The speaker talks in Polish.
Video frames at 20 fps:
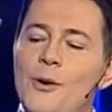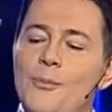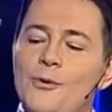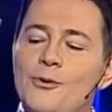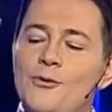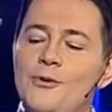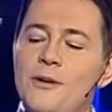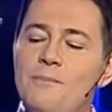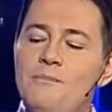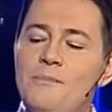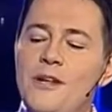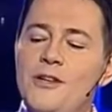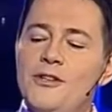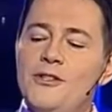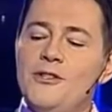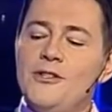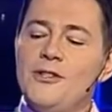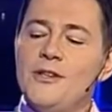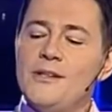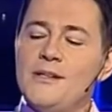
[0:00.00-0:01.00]
Proponuję
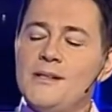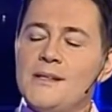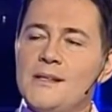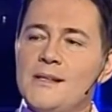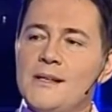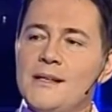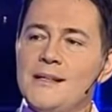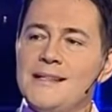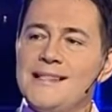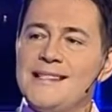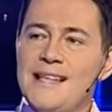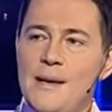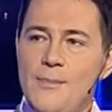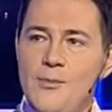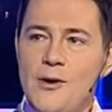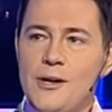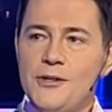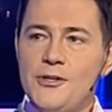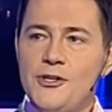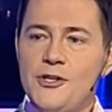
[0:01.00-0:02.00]
5 tysięcy
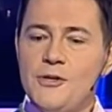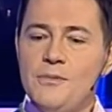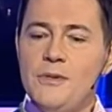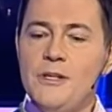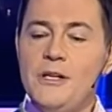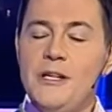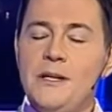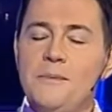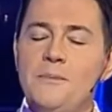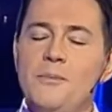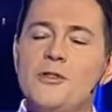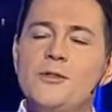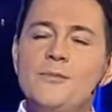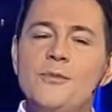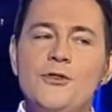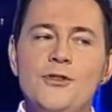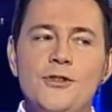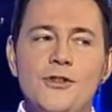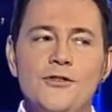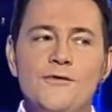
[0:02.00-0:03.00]
zapłacić mi i
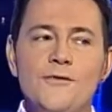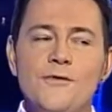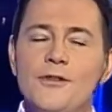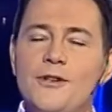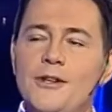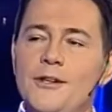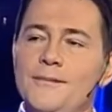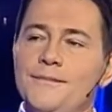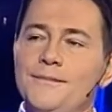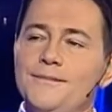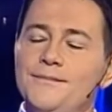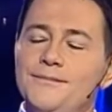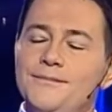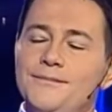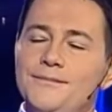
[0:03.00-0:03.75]
pozbyć się czwórki.